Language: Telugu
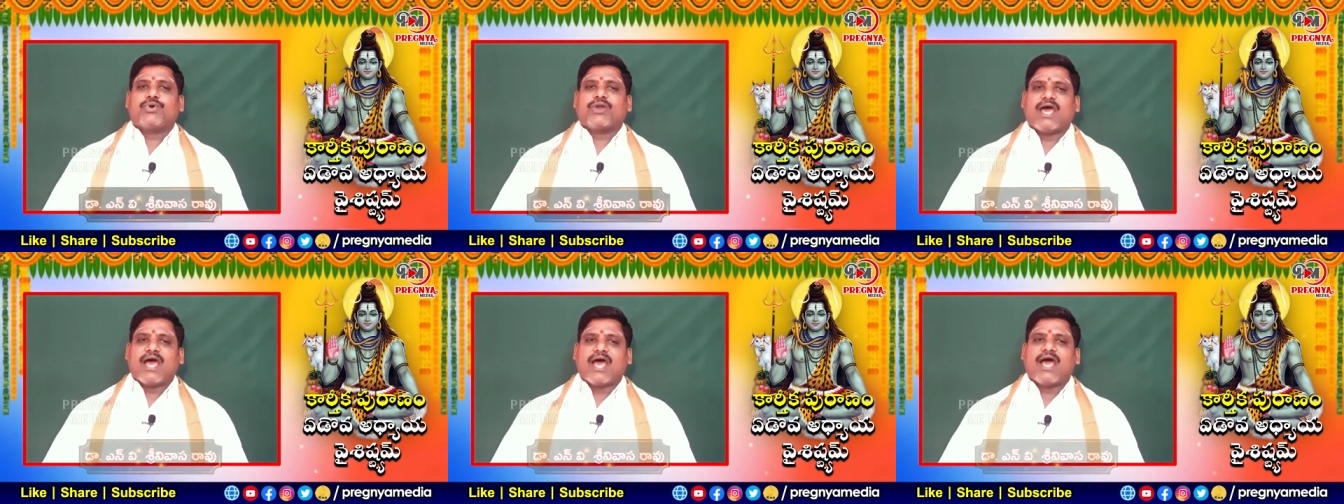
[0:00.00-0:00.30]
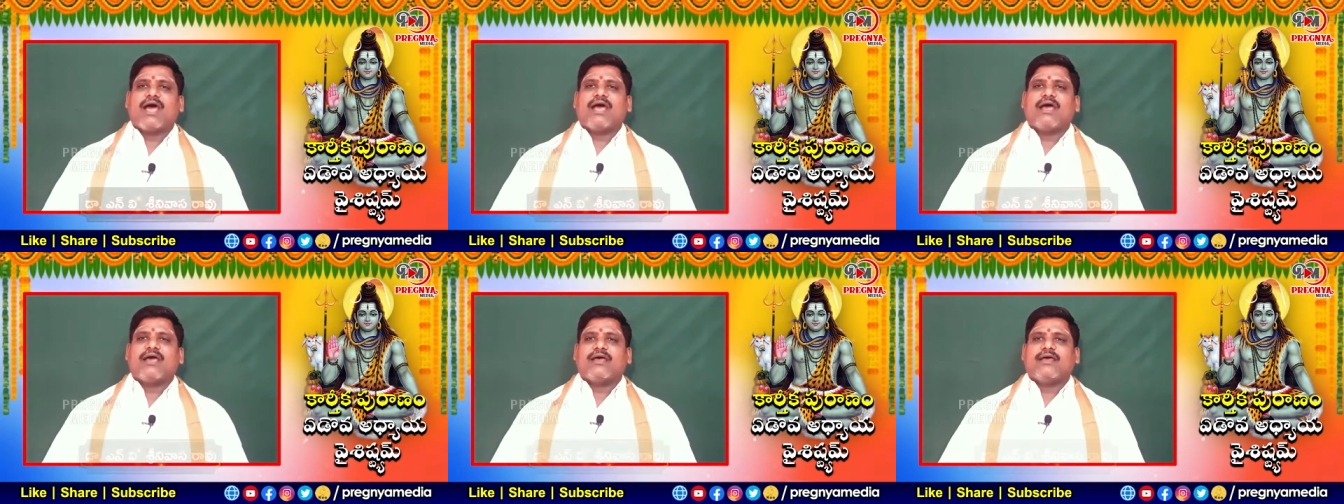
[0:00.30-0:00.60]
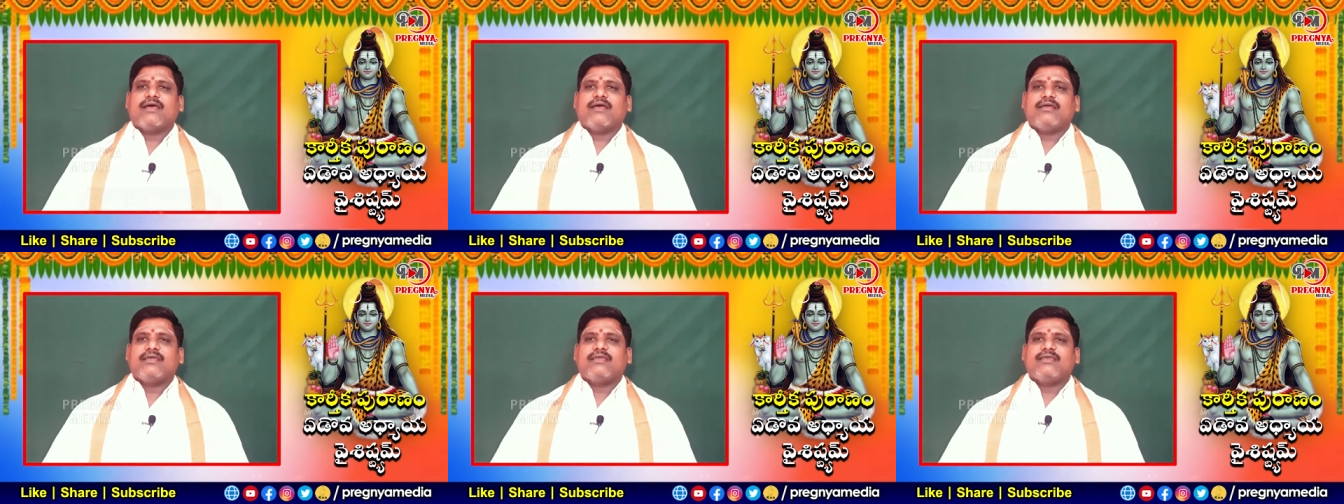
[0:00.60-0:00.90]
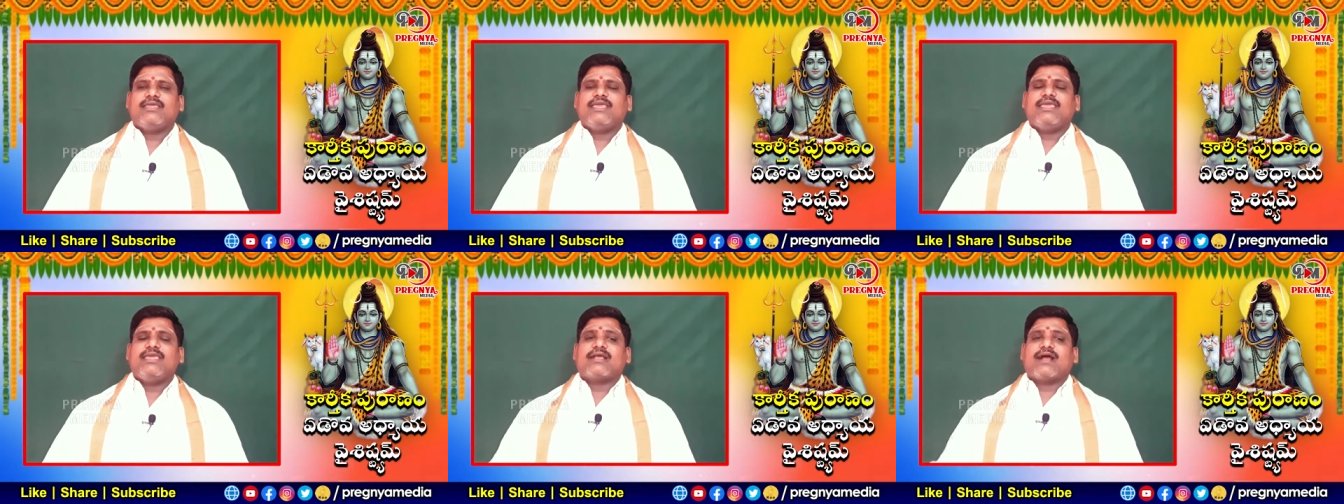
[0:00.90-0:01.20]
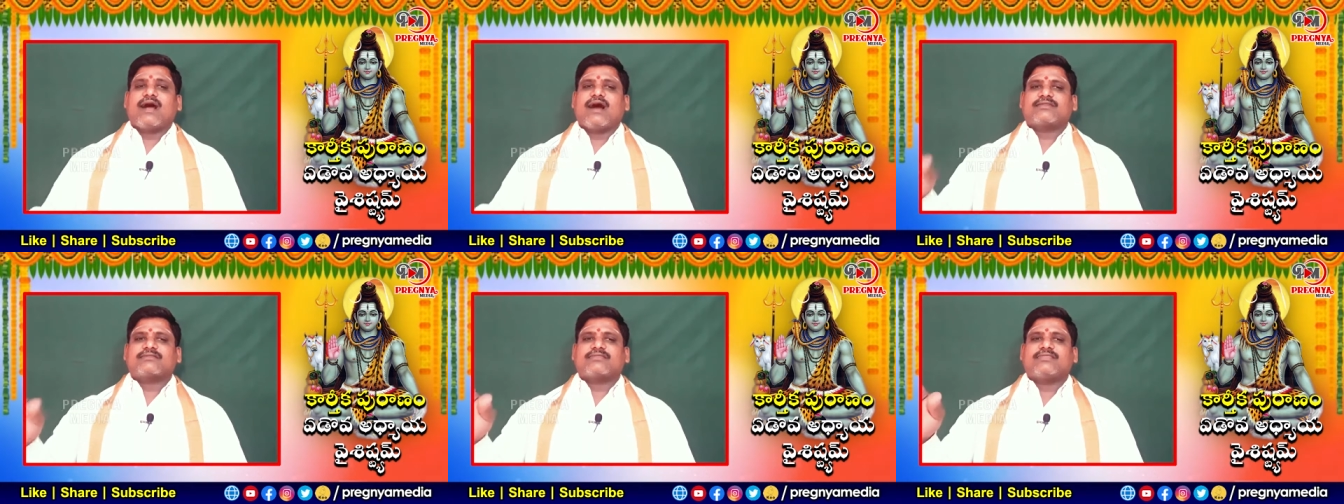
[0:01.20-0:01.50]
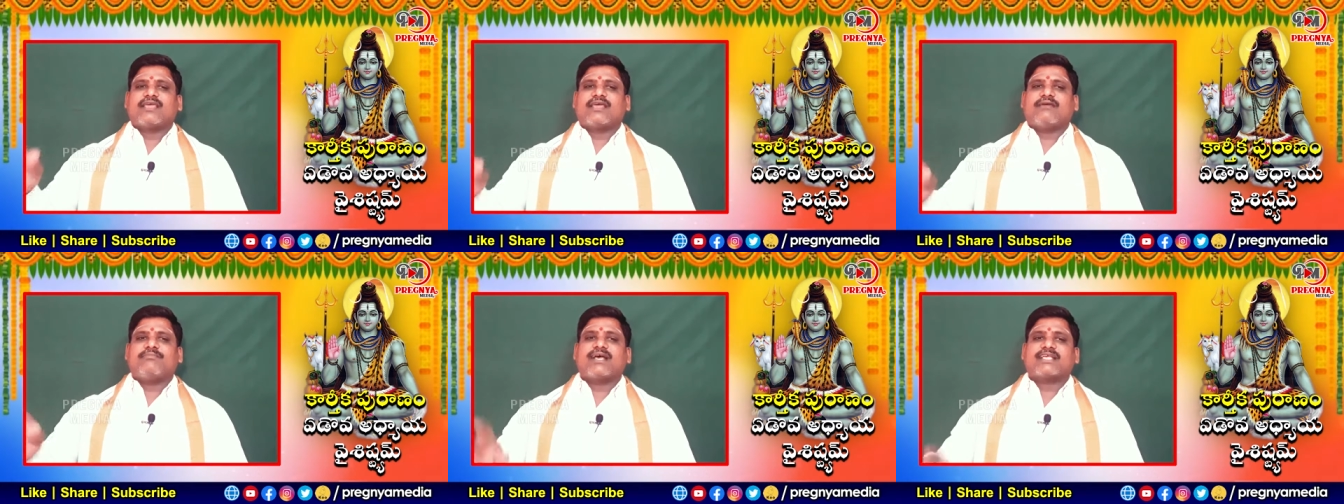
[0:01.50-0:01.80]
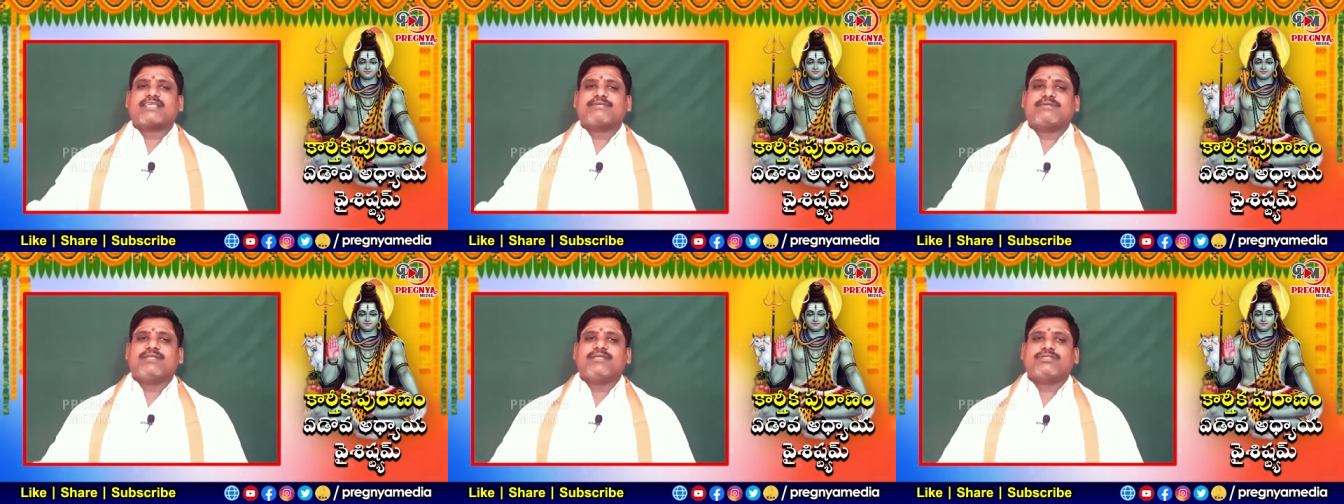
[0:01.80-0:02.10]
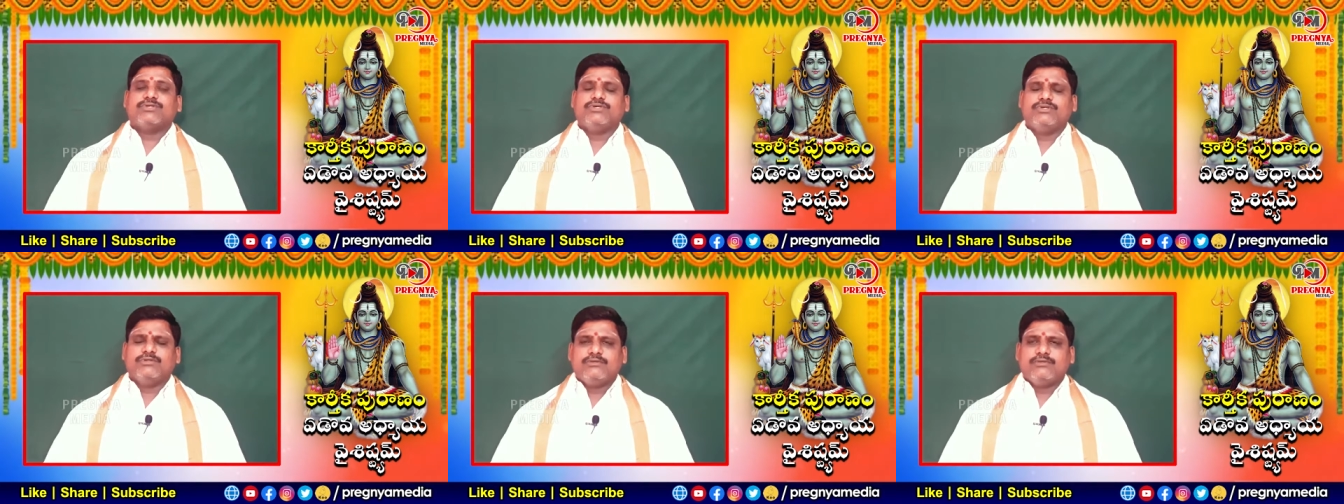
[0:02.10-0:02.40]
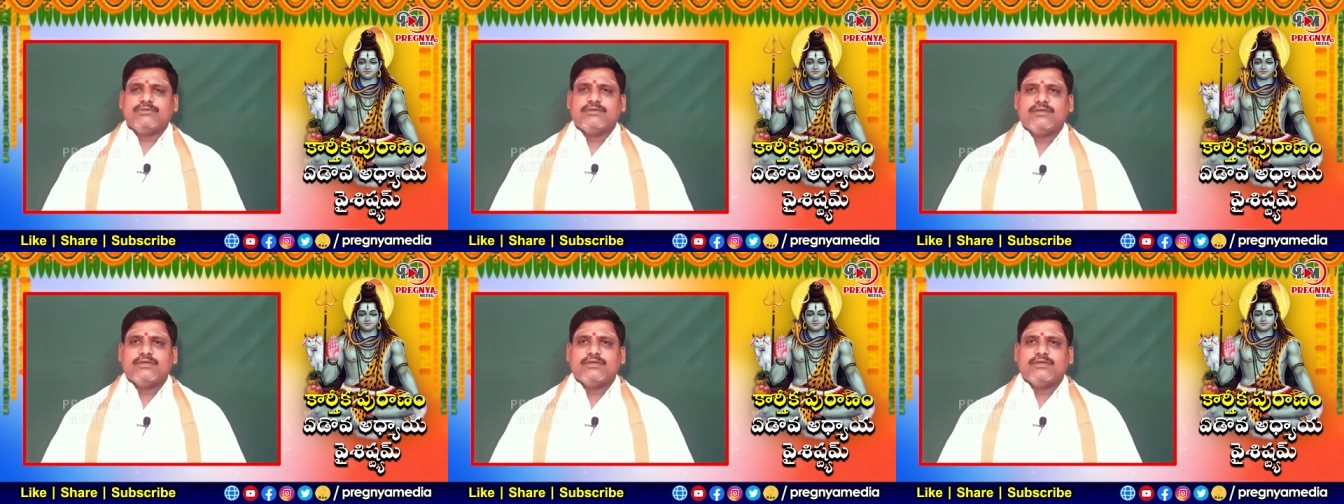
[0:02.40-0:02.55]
కూడా ఈ కార్తీక మాసం నందు